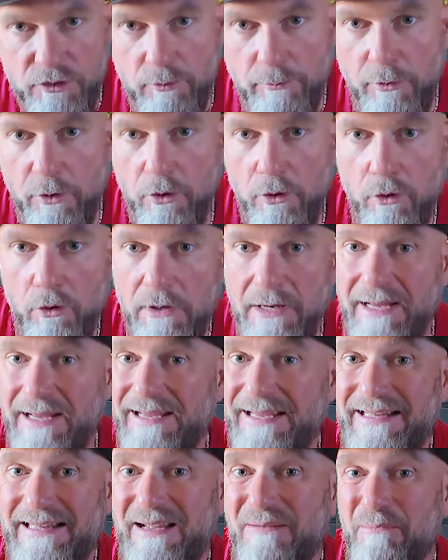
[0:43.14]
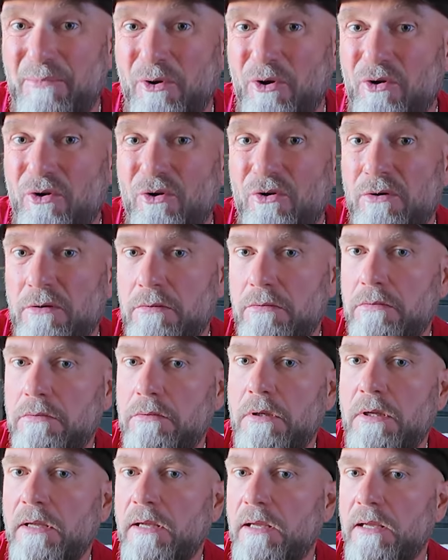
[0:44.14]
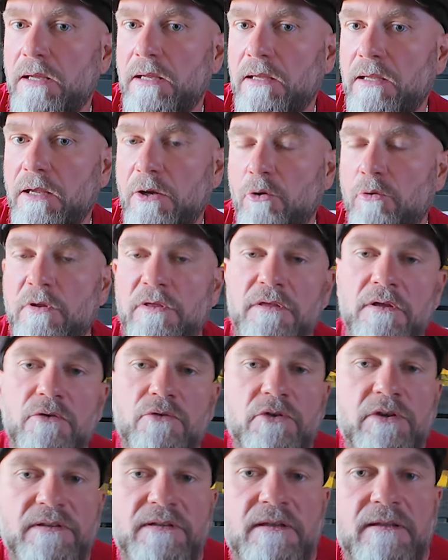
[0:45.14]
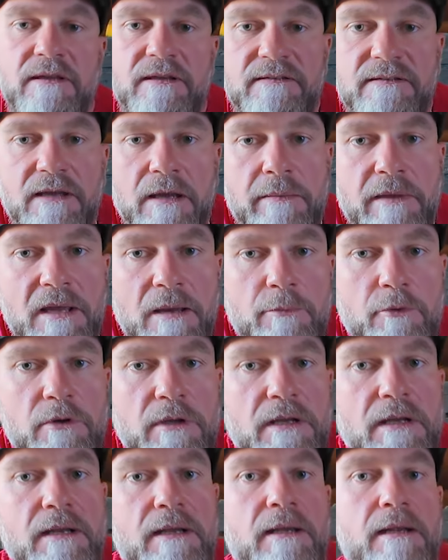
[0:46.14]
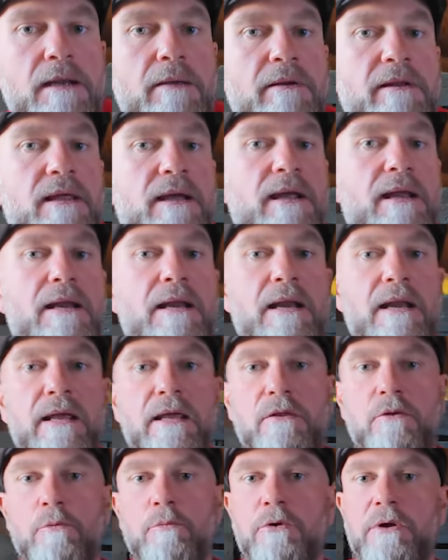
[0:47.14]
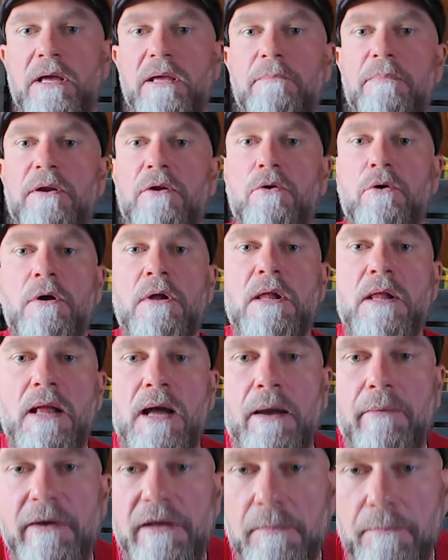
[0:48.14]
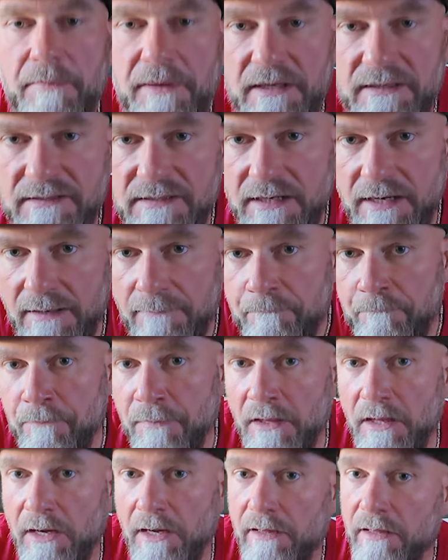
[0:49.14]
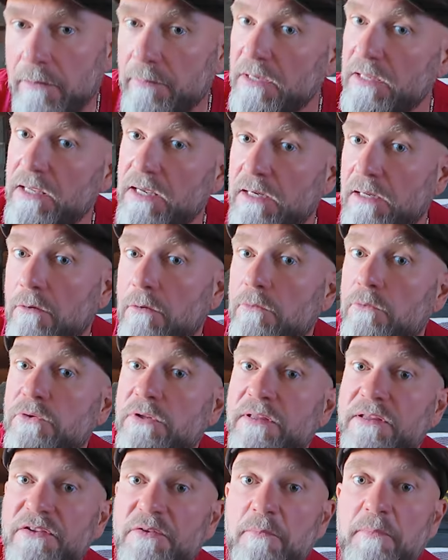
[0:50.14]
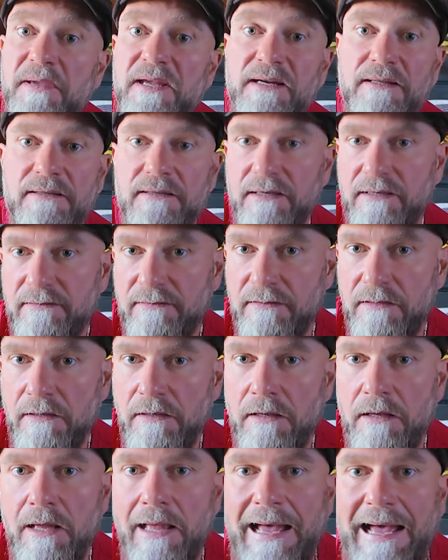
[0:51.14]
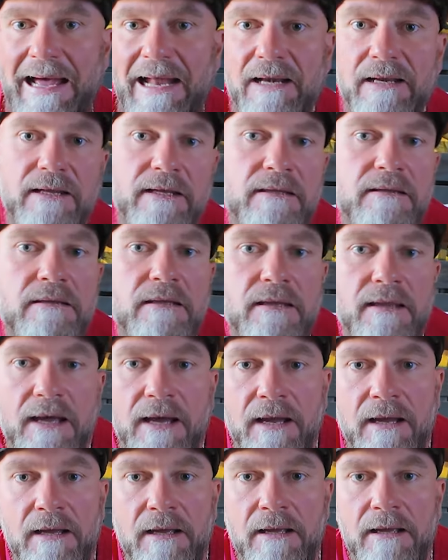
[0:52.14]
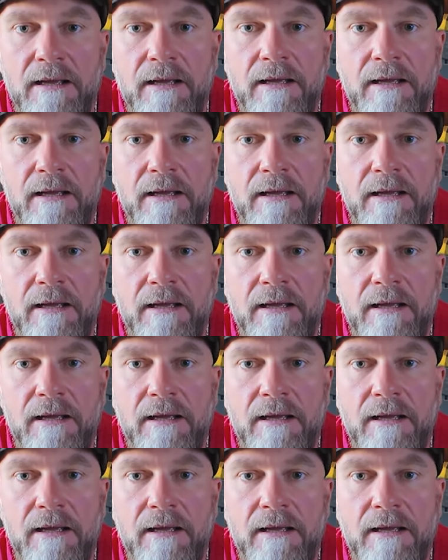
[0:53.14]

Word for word: que es un poco loca y tampoco eh, quiero deciros que esa idea sea mía, porque la verdad que la he leído por ahí, pero a ver, piensa que cada mañana cuando te despiertas, alguien te da